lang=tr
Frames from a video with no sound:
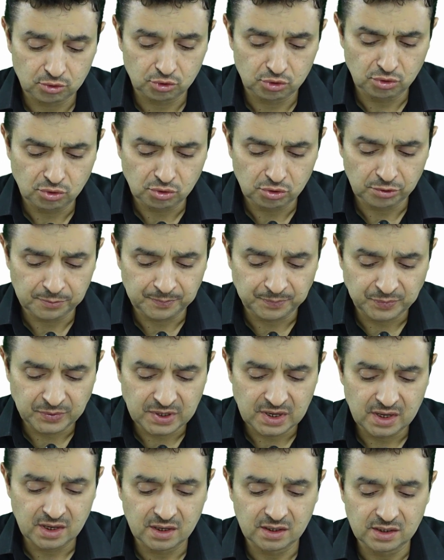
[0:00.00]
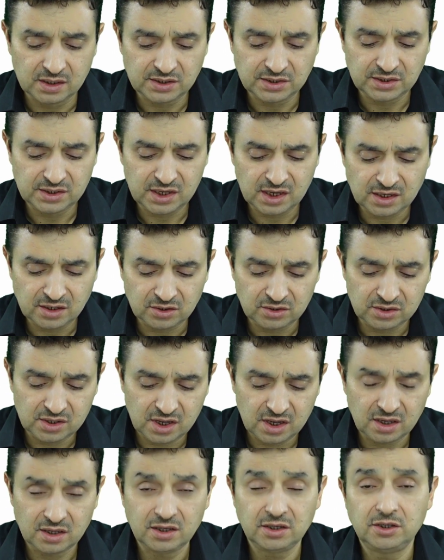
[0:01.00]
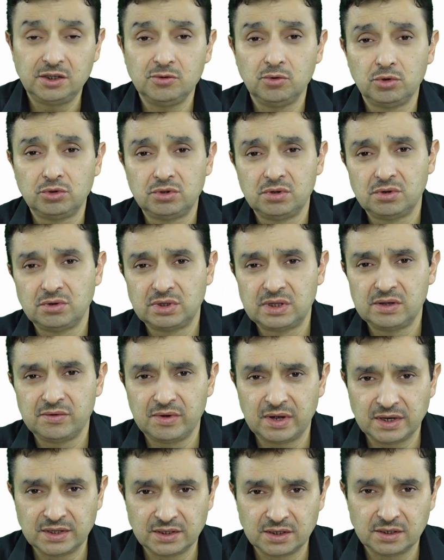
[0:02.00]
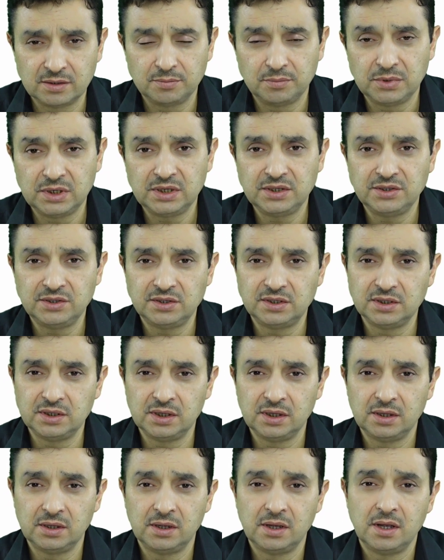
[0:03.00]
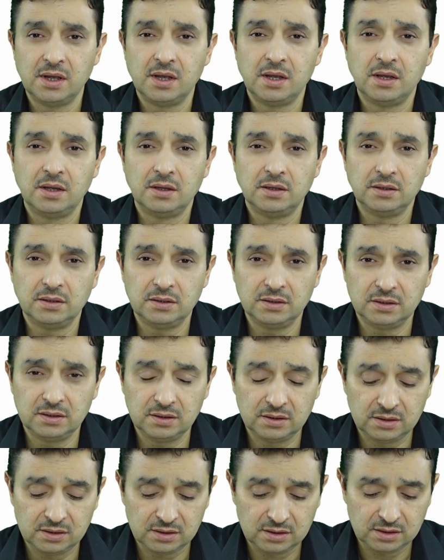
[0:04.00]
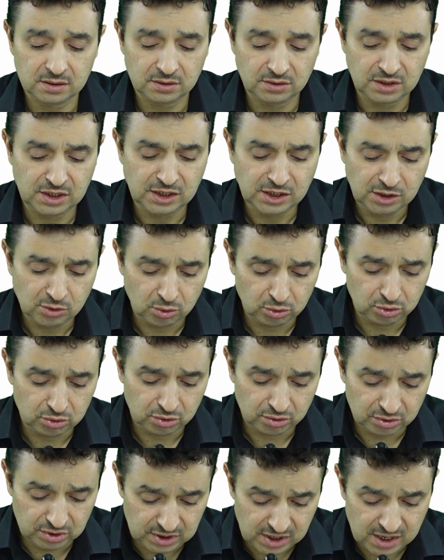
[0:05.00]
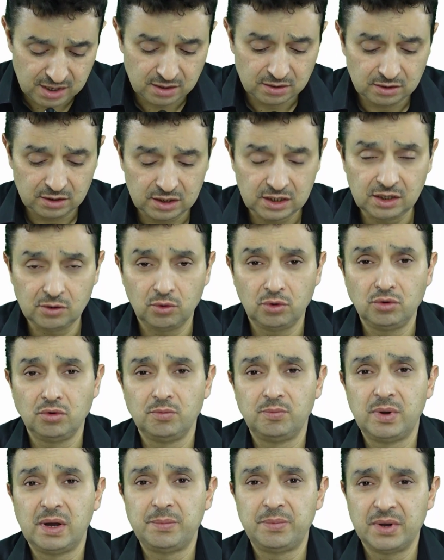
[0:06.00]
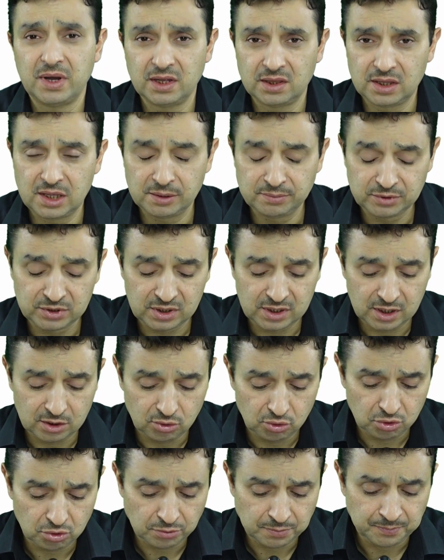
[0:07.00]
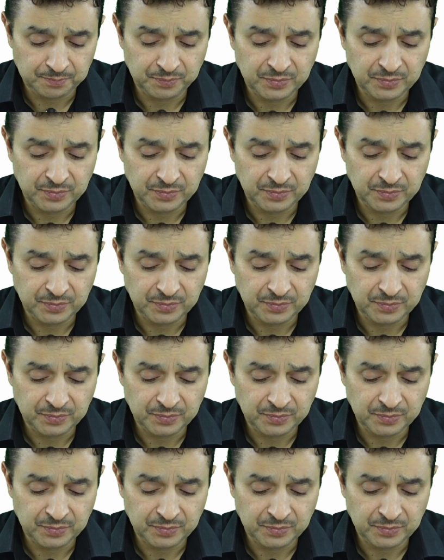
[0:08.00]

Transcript: Çünkü Hristiyanlıkta iki otorite vardır. Birincisi e, dini otorite ki onu papa temsil ediyor.